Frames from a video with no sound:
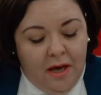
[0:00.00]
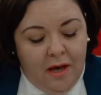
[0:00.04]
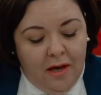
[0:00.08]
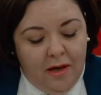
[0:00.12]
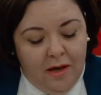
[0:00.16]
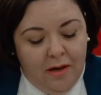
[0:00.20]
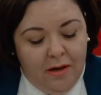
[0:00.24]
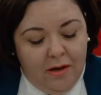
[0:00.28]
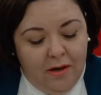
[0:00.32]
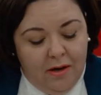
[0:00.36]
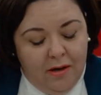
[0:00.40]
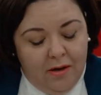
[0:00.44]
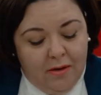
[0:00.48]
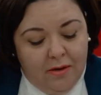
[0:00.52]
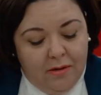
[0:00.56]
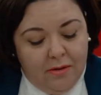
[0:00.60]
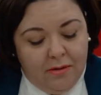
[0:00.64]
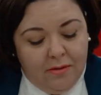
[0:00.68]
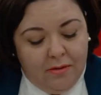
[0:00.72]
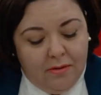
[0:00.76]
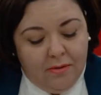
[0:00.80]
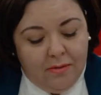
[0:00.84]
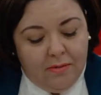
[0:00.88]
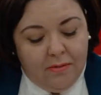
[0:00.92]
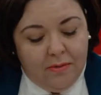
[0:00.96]

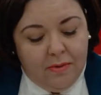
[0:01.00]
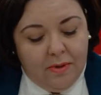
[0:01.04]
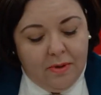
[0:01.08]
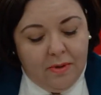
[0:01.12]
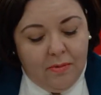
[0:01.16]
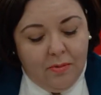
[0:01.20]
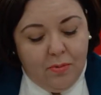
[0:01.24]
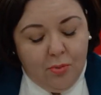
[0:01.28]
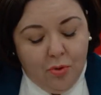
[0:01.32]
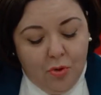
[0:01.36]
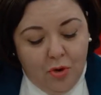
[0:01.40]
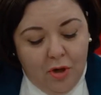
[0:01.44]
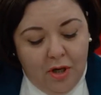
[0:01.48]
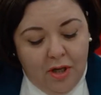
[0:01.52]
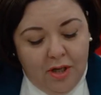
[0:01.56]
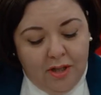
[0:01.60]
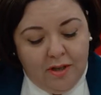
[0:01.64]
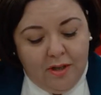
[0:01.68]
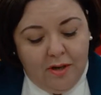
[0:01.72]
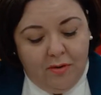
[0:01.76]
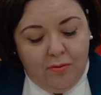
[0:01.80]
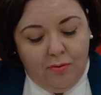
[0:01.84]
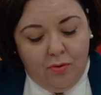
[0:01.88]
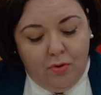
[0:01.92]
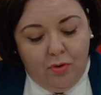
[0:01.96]
Э, более
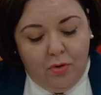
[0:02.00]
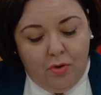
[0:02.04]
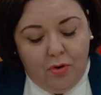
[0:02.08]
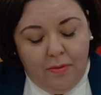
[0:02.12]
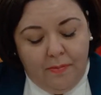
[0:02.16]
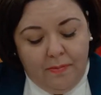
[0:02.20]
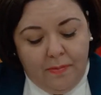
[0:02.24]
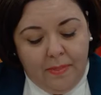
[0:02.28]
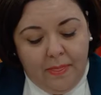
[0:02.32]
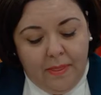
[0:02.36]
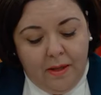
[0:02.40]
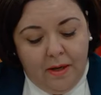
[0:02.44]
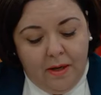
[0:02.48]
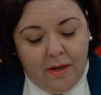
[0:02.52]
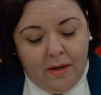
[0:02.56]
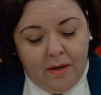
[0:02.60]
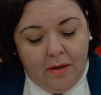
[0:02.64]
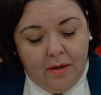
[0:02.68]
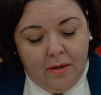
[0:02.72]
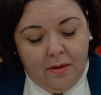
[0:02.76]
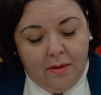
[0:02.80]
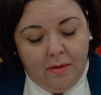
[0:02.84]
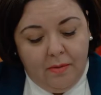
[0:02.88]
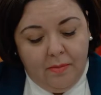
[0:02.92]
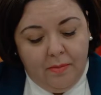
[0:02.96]
того,
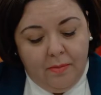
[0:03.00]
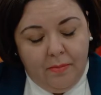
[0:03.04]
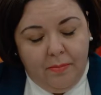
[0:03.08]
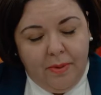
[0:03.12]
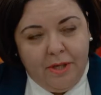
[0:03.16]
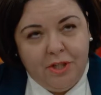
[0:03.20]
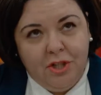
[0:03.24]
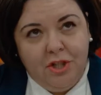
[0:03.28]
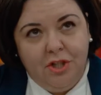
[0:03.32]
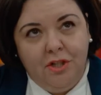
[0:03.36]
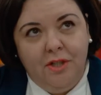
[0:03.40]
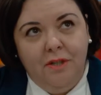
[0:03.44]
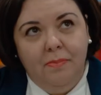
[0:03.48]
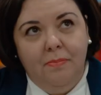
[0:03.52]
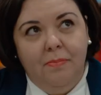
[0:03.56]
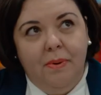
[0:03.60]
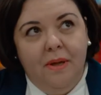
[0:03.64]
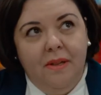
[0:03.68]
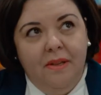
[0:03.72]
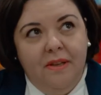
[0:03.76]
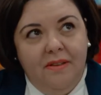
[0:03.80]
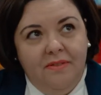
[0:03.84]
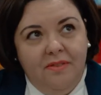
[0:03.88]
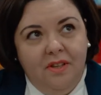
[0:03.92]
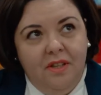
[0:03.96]
э, почти
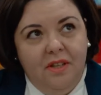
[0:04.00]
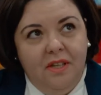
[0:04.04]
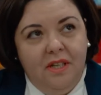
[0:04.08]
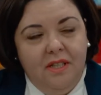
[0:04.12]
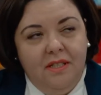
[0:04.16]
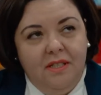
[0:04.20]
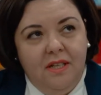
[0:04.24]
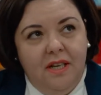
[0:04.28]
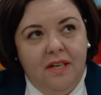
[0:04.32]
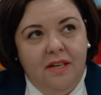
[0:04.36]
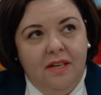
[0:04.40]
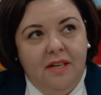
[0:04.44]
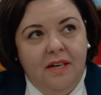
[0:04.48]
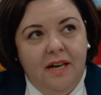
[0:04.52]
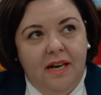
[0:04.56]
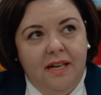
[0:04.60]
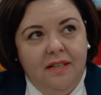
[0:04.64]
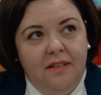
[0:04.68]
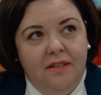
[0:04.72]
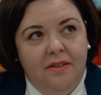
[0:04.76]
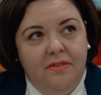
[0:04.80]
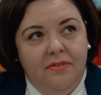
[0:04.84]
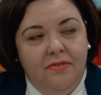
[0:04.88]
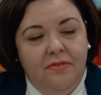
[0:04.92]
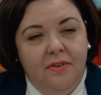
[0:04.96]
половина
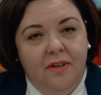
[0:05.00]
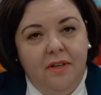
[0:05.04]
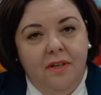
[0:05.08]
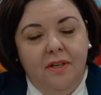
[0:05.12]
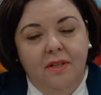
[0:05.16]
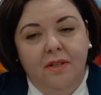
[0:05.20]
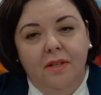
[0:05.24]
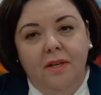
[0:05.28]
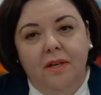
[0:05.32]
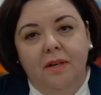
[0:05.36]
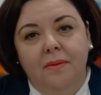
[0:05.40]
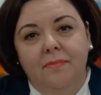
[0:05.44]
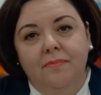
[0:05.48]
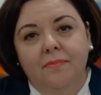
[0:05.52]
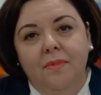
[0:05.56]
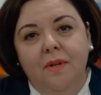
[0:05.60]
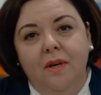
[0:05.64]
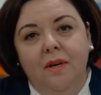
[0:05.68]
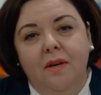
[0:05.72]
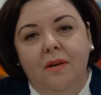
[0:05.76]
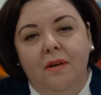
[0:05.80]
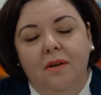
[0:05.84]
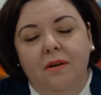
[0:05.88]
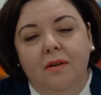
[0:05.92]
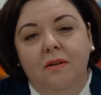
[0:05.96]
делегатов –
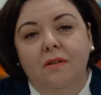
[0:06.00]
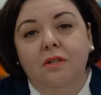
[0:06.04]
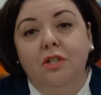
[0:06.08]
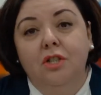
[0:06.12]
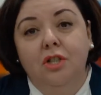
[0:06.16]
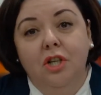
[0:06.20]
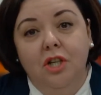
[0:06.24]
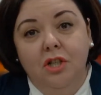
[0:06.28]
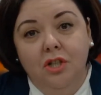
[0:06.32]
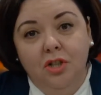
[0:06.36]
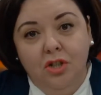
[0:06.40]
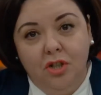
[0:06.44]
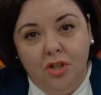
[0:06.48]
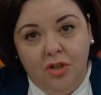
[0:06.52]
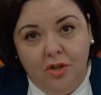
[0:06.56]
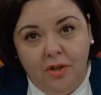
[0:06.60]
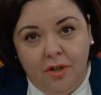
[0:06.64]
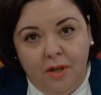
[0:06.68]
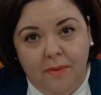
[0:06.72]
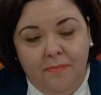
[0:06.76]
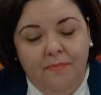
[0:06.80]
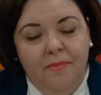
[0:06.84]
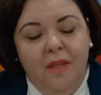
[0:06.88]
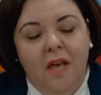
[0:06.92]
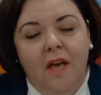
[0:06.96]
это
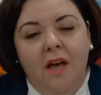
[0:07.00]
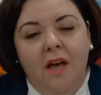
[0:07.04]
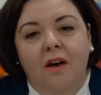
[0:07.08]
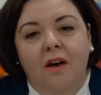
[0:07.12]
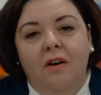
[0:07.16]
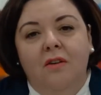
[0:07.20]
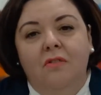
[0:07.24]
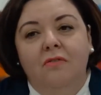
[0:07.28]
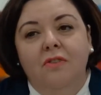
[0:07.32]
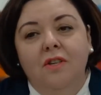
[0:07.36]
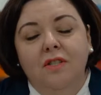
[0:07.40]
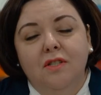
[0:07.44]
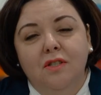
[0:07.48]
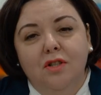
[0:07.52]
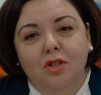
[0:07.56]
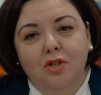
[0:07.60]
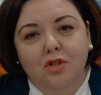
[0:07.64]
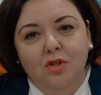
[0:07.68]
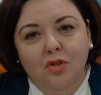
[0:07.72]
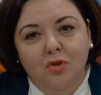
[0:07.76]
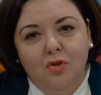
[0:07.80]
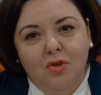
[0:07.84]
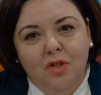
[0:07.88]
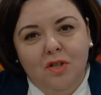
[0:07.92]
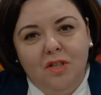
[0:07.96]
женщины.
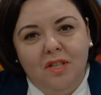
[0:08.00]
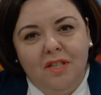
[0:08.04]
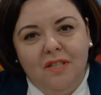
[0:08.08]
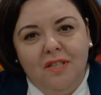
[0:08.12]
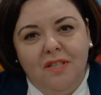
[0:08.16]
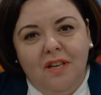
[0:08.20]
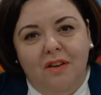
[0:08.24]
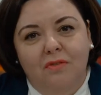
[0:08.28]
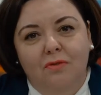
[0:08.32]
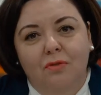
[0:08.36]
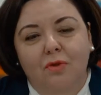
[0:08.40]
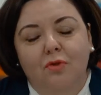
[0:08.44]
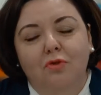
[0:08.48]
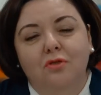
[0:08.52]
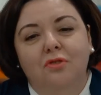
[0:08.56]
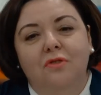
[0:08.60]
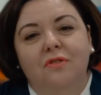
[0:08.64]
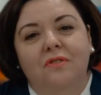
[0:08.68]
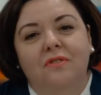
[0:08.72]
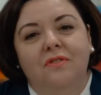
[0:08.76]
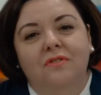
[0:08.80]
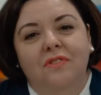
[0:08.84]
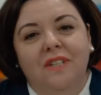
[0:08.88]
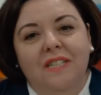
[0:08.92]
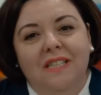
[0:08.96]
Возрастной состав
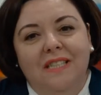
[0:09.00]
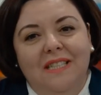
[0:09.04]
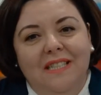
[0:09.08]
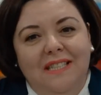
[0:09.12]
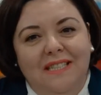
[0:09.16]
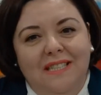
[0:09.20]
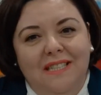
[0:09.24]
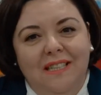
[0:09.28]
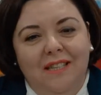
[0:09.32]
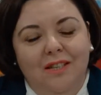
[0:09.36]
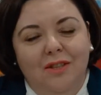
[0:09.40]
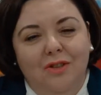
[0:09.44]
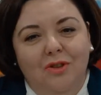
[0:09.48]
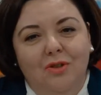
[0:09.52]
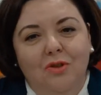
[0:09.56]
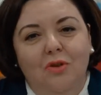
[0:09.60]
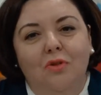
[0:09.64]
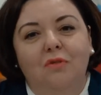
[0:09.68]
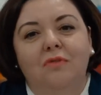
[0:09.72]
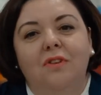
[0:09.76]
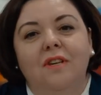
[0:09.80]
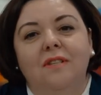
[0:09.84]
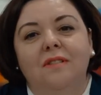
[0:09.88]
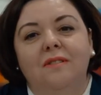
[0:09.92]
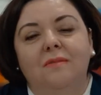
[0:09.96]
от 20
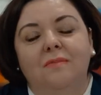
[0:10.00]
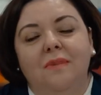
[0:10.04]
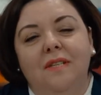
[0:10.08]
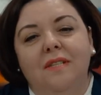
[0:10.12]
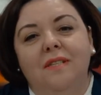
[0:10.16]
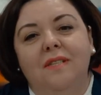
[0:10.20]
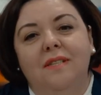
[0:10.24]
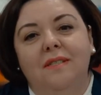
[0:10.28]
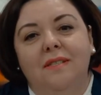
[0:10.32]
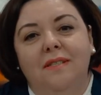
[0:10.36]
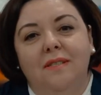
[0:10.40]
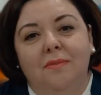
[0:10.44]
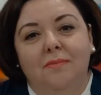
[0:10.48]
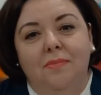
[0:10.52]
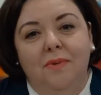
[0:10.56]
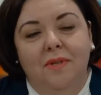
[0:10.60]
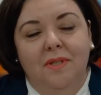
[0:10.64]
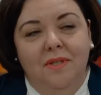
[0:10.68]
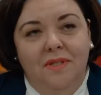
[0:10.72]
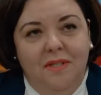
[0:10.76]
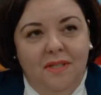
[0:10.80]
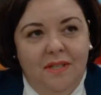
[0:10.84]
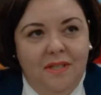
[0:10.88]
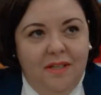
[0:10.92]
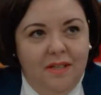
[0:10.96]
до
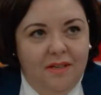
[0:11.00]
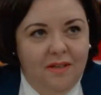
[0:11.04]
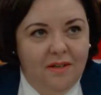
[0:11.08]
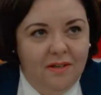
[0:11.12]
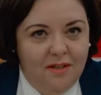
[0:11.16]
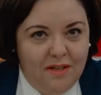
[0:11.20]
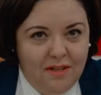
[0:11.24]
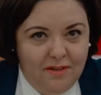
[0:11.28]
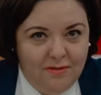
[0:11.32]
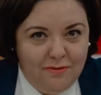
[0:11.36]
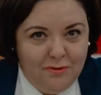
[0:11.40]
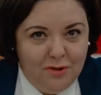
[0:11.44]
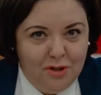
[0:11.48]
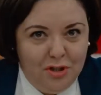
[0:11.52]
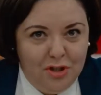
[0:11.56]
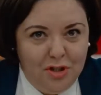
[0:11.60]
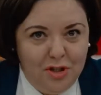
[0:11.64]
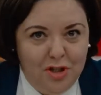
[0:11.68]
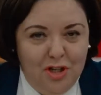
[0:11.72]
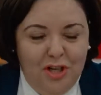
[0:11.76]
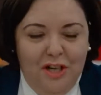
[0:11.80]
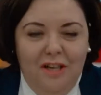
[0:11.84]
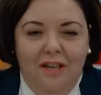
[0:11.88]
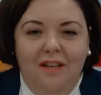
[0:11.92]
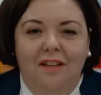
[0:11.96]
85 и
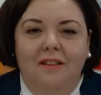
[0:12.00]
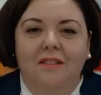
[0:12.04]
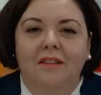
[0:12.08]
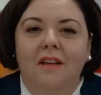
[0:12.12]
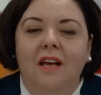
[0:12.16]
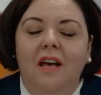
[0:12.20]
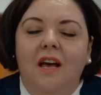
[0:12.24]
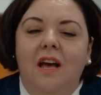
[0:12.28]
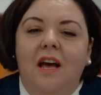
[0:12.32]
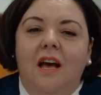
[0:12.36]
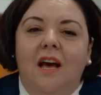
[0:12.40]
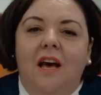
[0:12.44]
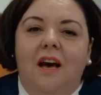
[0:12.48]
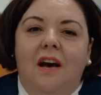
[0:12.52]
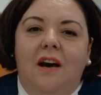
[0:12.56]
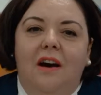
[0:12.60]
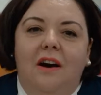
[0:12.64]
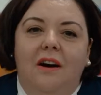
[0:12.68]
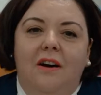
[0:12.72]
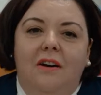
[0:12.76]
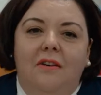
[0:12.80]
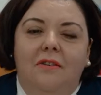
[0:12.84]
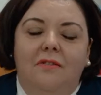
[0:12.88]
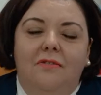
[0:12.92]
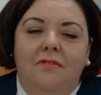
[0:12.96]
выше лет –
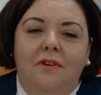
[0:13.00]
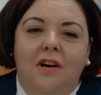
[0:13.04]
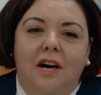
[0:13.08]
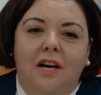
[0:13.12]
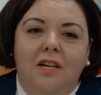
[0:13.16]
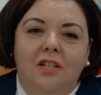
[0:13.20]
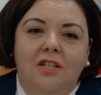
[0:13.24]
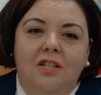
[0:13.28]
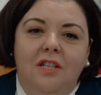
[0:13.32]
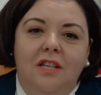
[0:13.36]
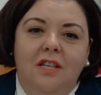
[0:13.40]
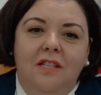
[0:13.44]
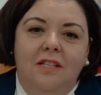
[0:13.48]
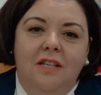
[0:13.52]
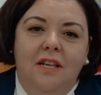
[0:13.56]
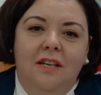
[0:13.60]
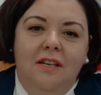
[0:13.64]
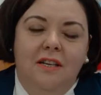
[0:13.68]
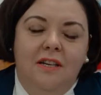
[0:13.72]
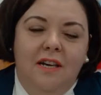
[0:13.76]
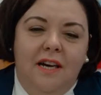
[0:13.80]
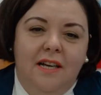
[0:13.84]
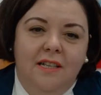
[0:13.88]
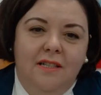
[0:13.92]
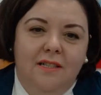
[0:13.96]
а, в каждой
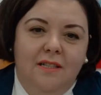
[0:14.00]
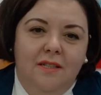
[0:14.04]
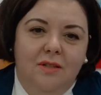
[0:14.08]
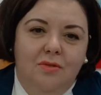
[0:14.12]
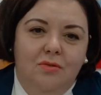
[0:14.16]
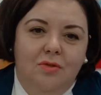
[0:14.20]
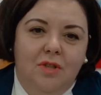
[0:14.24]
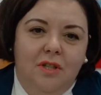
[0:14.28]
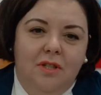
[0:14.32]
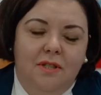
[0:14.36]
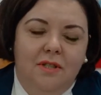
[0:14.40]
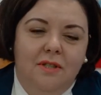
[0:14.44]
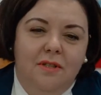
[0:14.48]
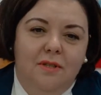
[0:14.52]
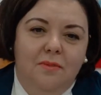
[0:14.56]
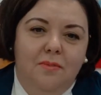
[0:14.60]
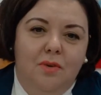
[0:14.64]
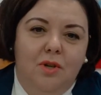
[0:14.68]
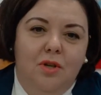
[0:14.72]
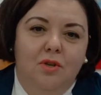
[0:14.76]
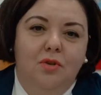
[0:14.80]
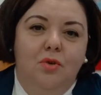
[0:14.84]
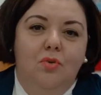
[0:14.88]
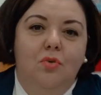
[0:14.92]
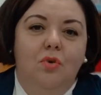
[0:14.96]
делегации у нас
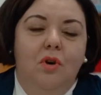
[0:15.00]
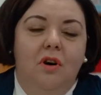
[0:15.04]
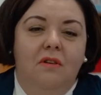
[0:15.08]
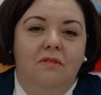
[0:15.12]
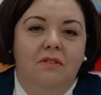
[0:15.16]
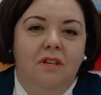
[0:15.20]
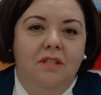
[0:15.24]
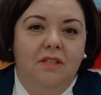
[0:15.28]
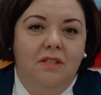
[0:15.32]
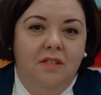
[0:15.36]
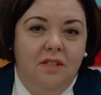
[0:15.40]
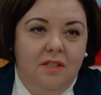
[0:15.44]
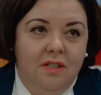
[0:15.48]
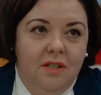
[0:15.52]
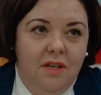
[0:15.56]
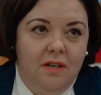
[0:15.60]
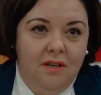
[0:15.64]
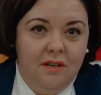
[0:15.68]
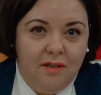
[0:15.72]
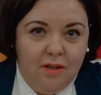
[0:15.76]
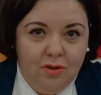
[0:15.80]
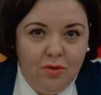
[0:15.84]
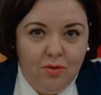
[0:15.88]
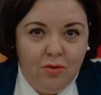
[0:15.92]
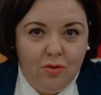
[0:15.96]
избран
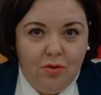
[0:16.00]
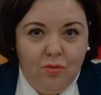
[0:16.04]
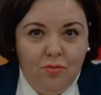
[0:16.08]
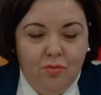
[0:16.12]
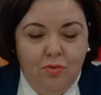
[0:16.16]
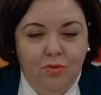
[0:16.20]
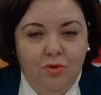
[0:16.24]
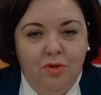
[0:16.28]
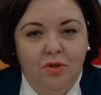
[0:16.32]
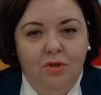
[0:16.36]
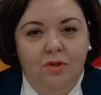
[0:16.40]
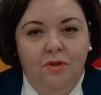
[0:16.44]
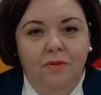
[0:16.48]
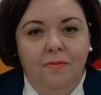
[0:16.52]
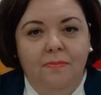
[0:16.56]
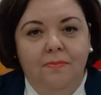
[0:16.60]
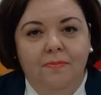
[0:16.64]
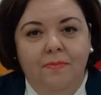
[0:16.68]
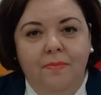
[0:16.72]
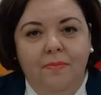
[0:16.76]
руководитель, который будет,